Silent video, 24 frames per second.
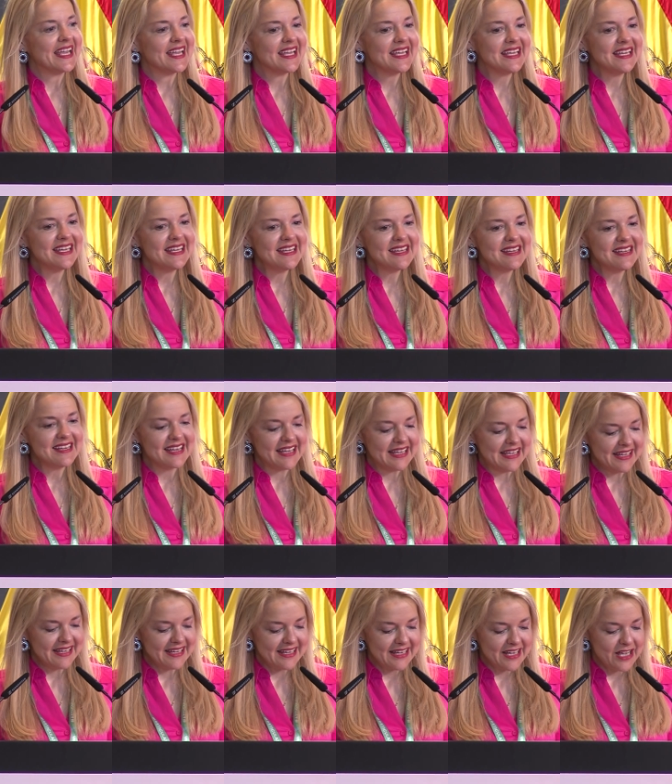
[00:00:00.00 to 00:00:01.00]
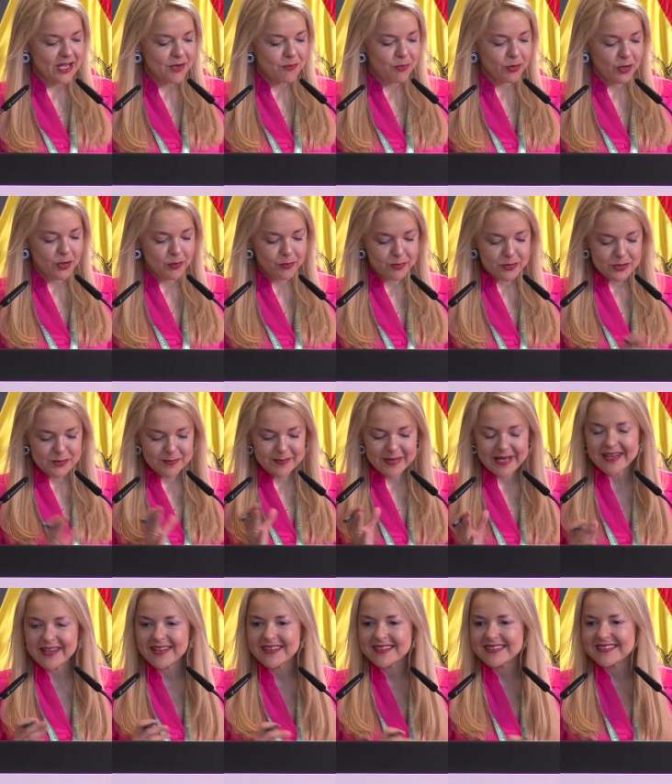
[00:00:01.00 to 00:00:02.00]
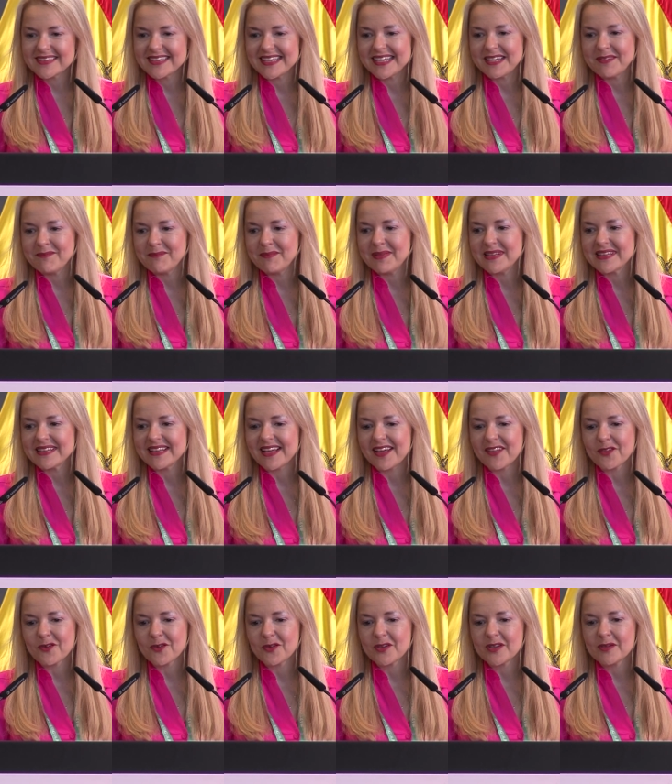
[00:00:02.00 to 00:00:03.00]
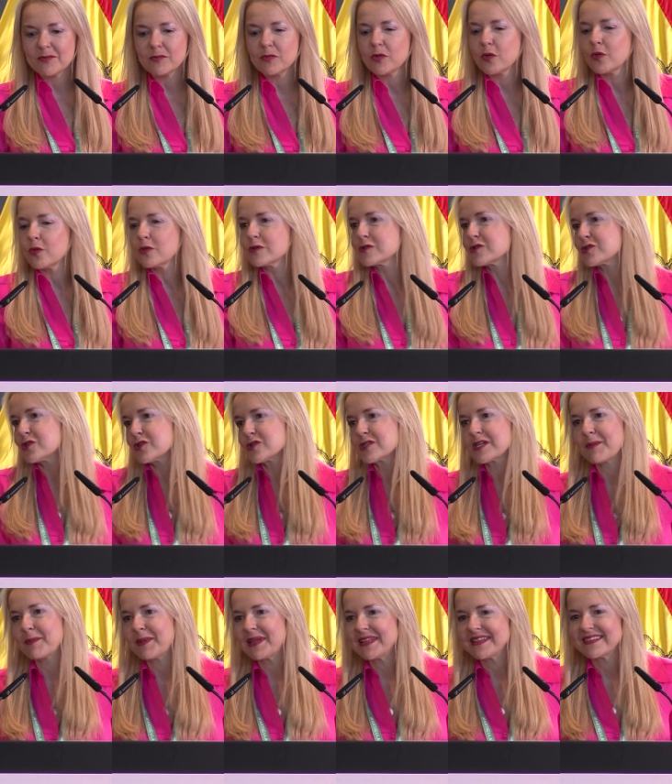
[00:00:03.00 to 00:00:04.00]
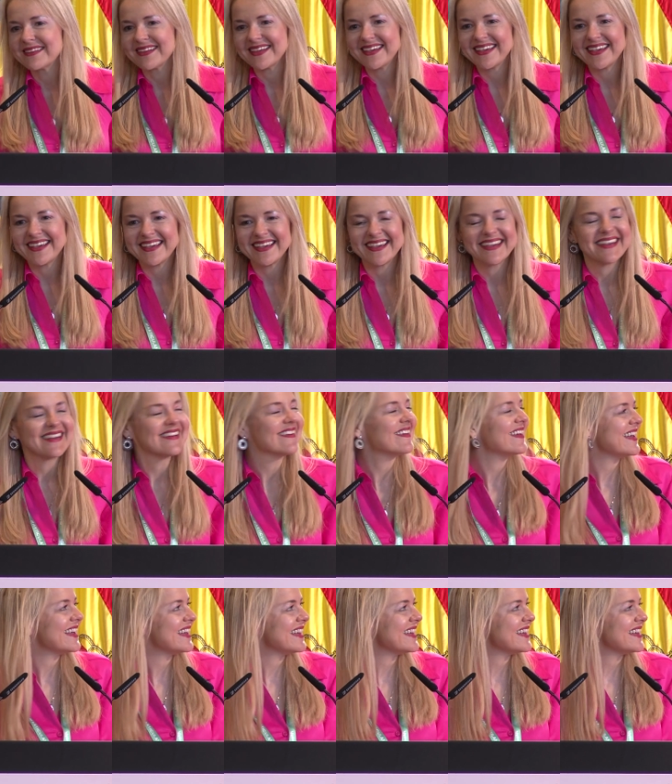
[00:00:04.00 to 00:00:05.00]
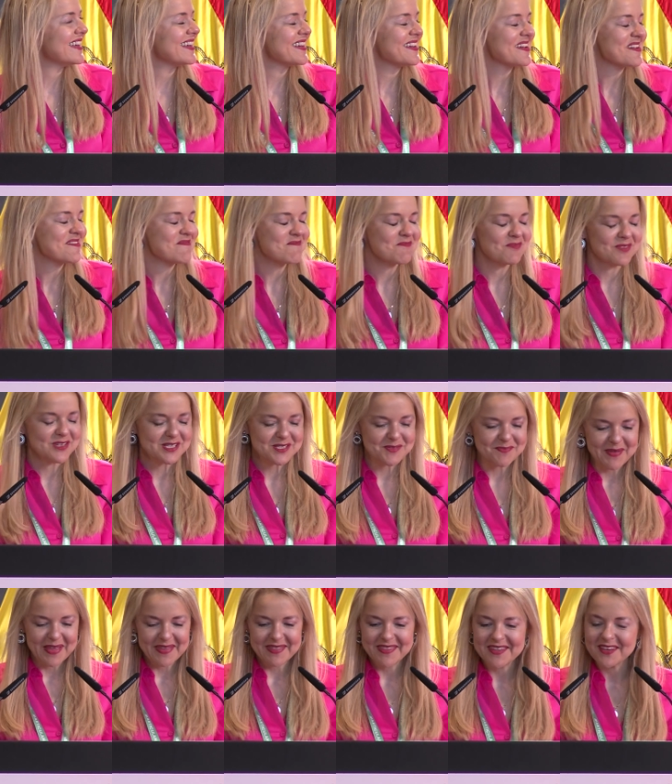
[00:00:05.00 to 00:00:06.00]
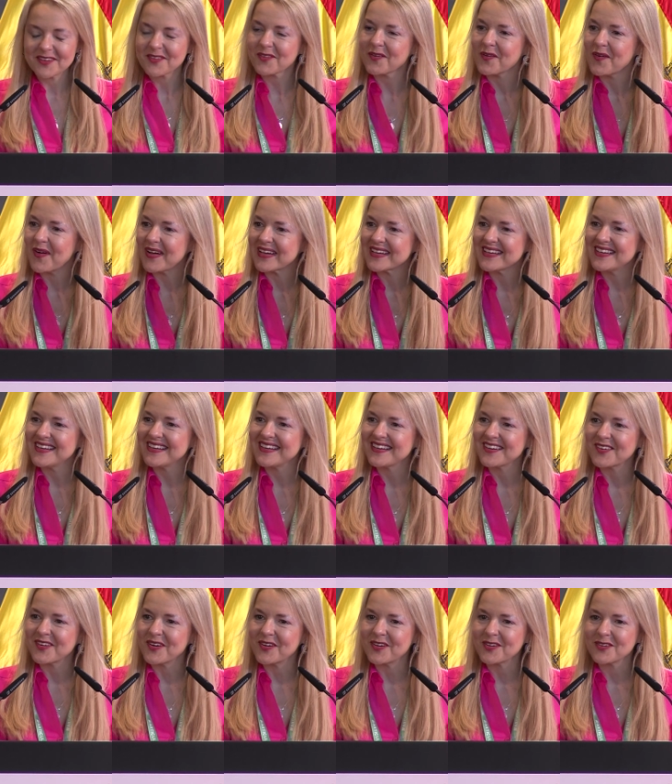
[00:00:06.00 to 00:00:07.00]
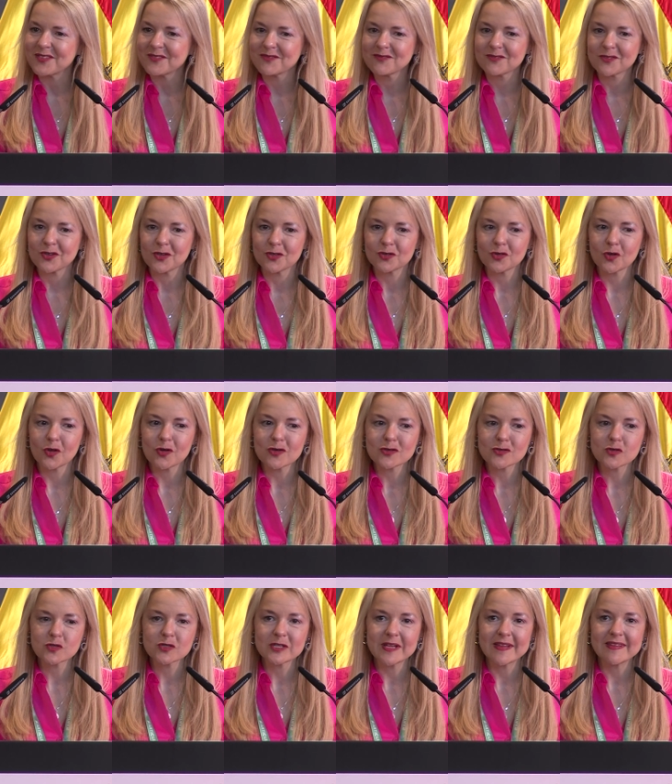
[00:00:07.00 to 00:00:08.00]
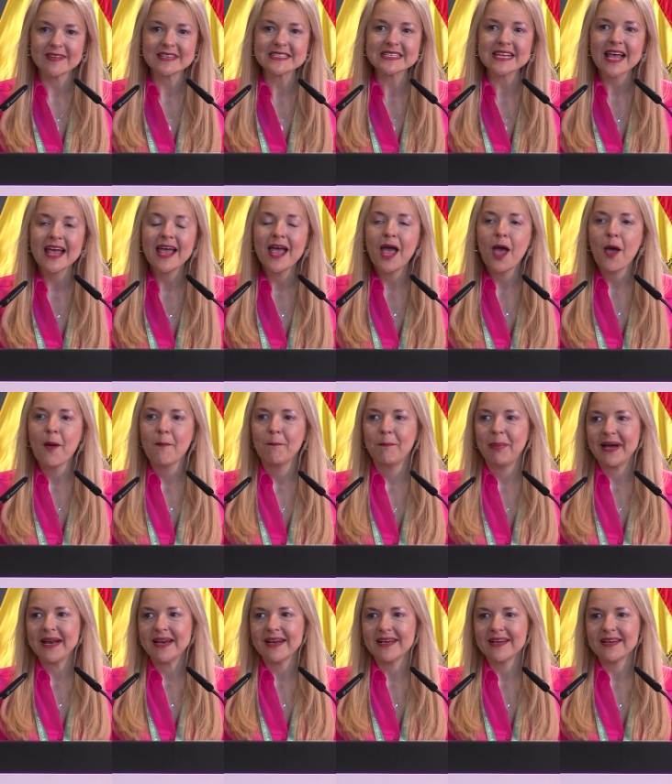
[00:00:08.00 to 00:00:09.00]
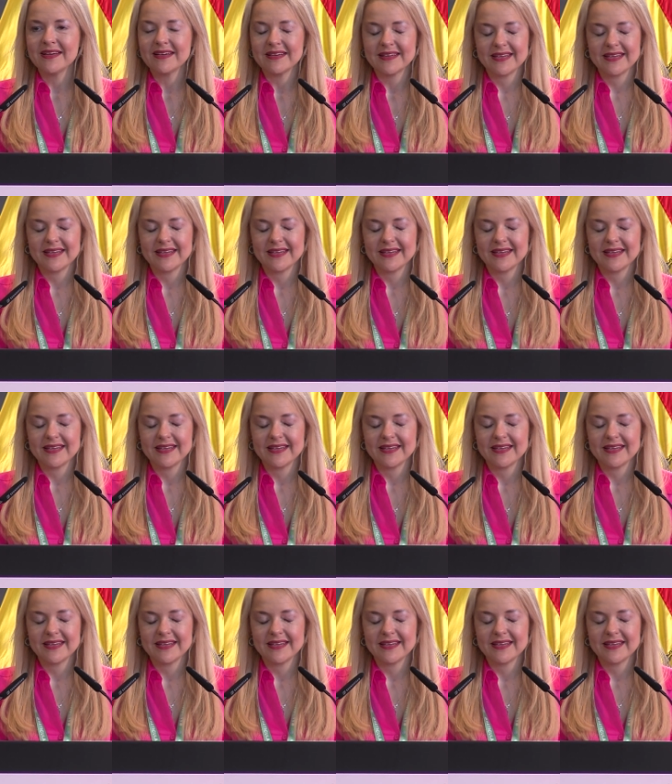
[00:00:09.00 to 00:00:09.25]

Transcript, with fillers: y eh, bueno, pues me han invitado y muy gustosamente eh, pues me acerco aquí con, todos ustedes para